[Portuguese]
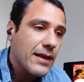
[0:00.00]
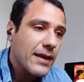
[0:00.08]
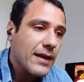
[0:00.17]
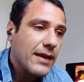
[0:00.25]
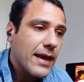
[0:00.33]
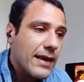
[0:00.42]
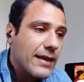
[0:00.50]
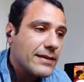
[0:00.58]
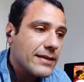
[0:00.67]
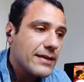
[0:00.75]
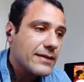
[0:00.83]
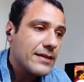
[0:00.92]
E aí,
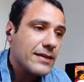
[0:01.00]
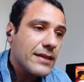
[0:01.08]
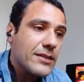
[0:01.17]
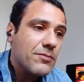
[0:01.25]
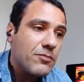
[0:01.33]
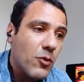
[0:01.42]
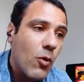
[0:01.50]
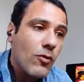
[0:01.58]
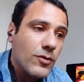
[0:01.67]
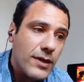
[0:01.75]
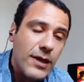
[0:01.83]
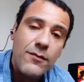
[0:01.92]
assim, se a gente
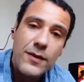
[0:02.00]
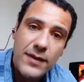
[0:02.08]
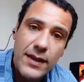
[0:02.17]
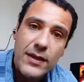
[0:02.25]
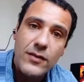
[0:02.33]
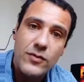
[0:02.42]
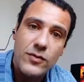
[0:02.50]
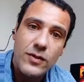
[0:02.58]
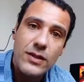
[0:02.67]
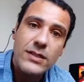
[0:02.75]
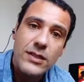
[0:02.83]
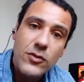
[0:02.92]
conseguir fazer isso,
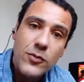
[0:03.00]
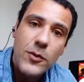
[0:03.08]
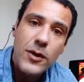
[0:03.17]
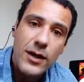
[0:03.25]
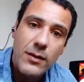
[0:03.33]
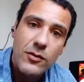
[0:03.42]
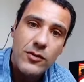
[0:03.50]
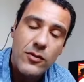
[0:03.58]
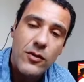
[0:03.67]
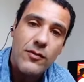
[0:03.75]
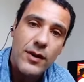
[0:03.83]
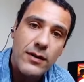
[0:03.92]
e se os programas que o
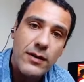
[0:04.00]
governo